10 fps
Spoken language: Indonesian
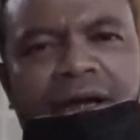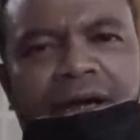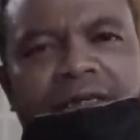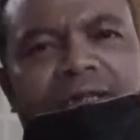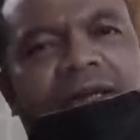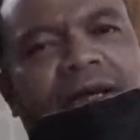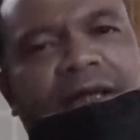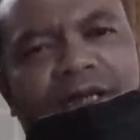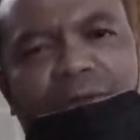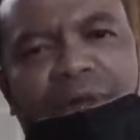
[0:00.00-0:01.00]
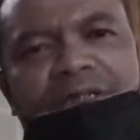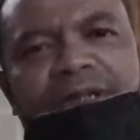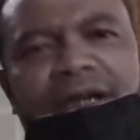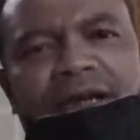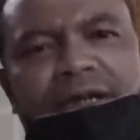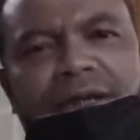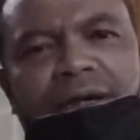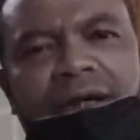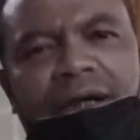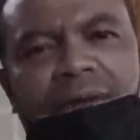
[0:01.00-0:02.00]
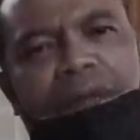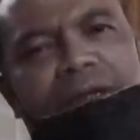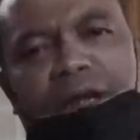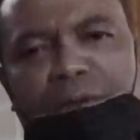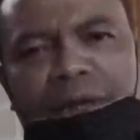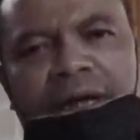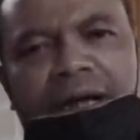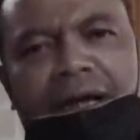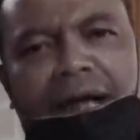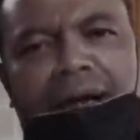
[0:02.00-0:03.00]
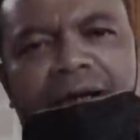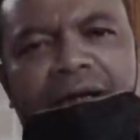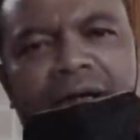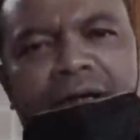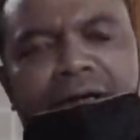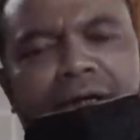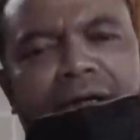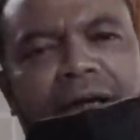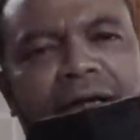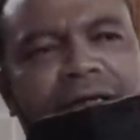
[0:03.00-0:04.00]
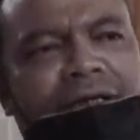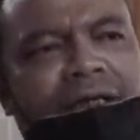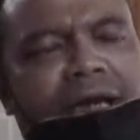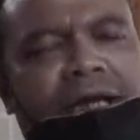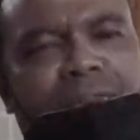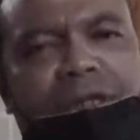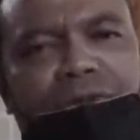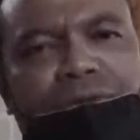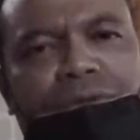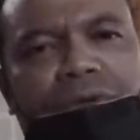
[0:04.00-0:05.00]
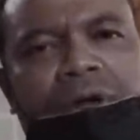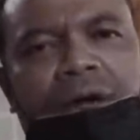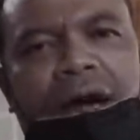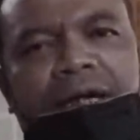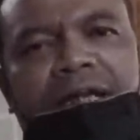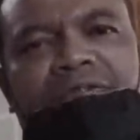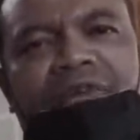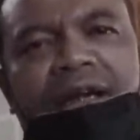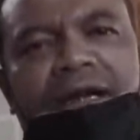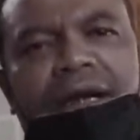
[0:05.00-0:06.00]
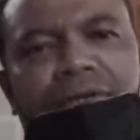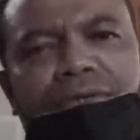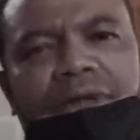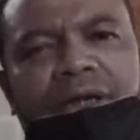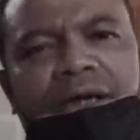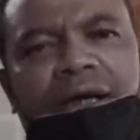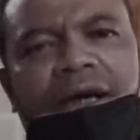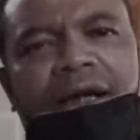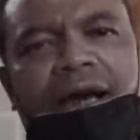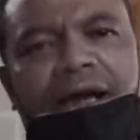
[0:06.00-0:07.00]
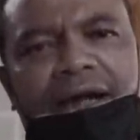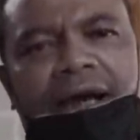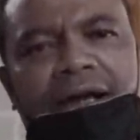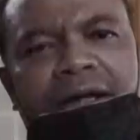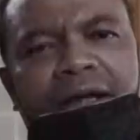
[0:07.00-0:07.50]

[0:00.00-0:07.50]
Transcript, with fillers: ya sa da kile distrik kin pek na ka liang ini lar jingsan di bansu identify tang itu di area area